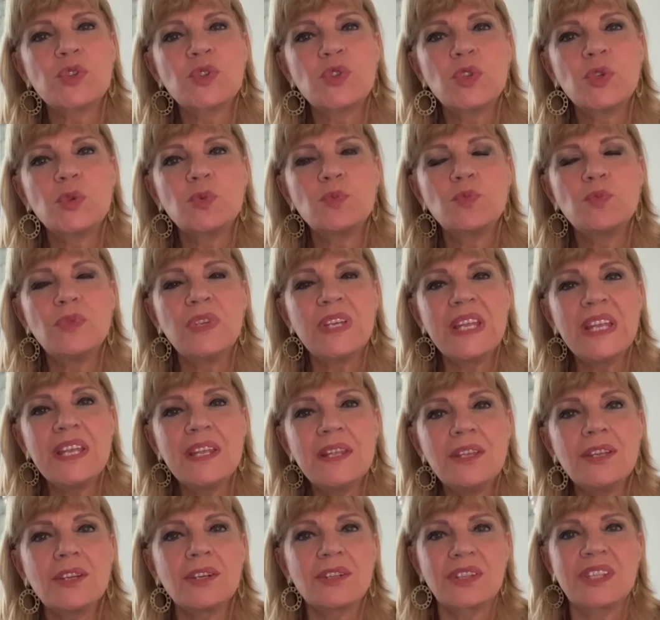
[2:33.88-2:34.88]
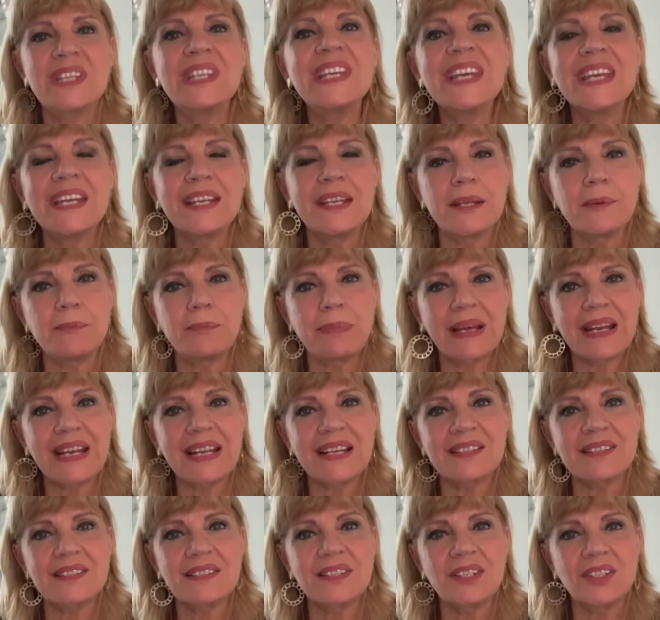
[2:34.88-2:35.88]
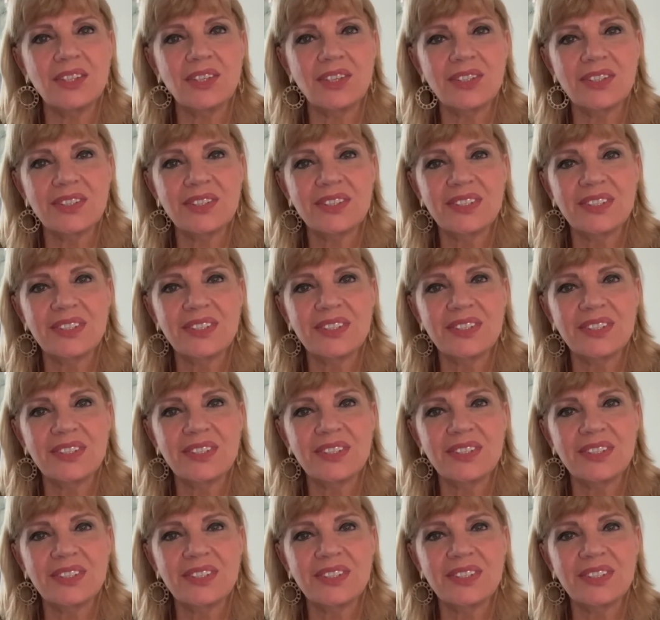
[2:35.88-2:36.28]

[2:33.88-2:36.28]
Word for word: si un niño tiene parásitos?